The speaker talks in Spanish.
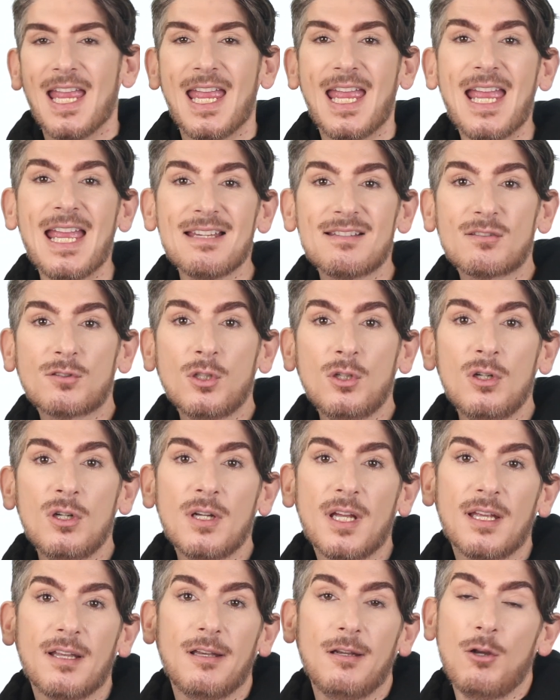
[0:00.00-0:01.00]

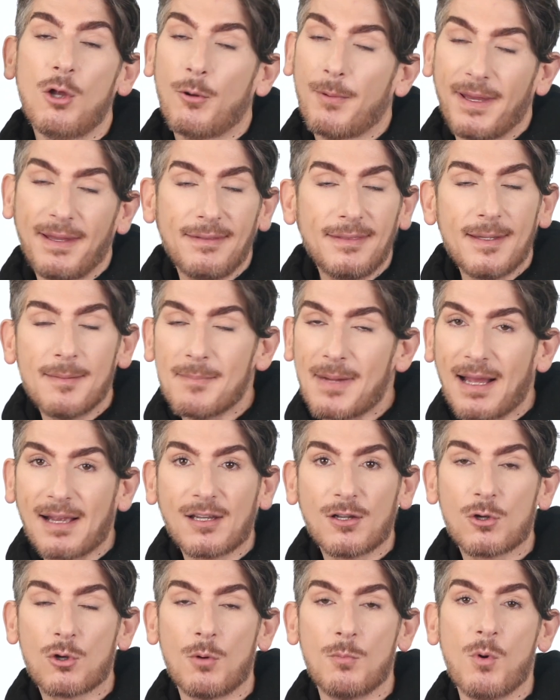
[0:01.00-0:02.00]
Esto lo vende
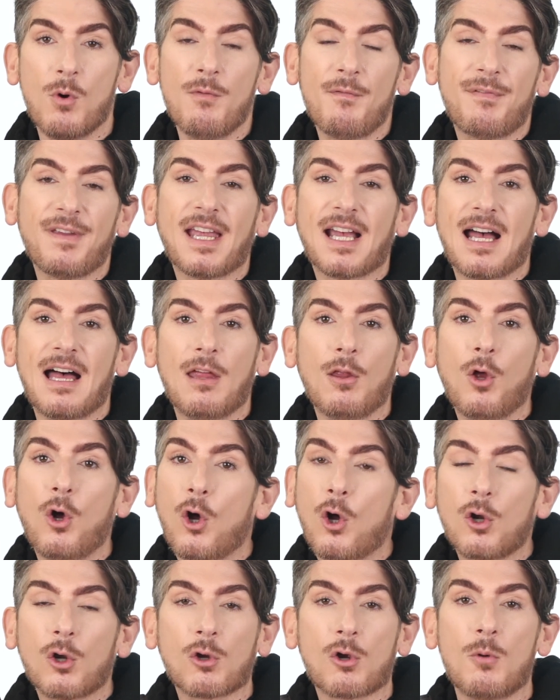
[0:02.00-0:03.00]
Mac como un
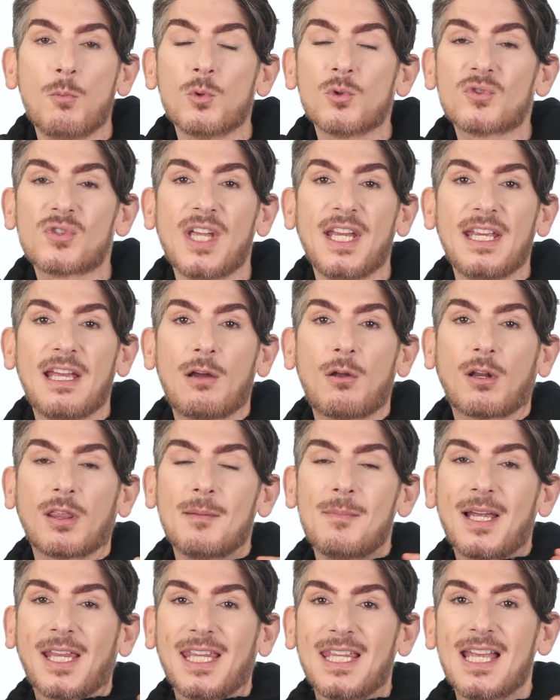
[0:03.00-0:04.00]
fijador o como un sellador
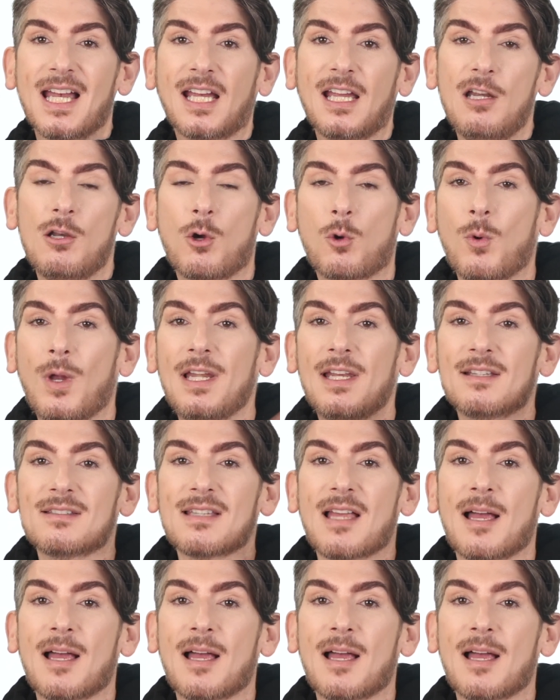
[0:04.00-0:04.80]
de maquillaje, lo cual es